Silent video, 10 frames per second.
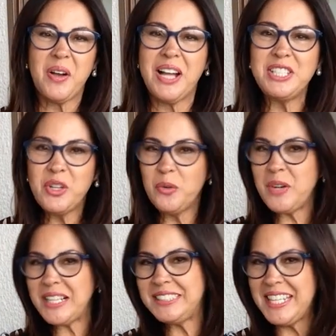así con
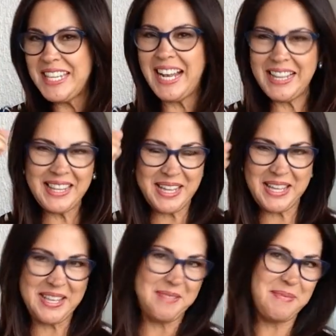una señal
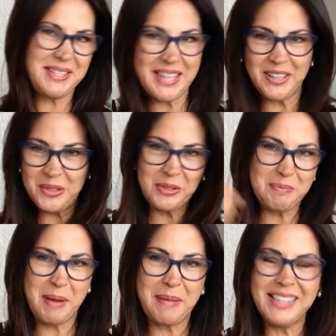de mentando
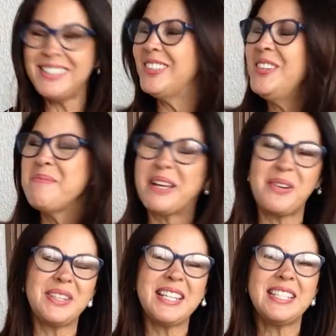mamás, ¿no? Me
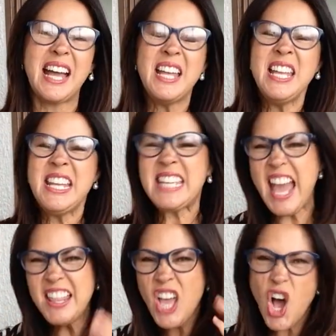contesta, que
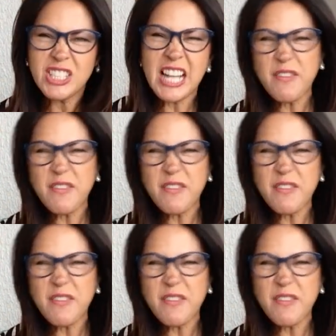Dios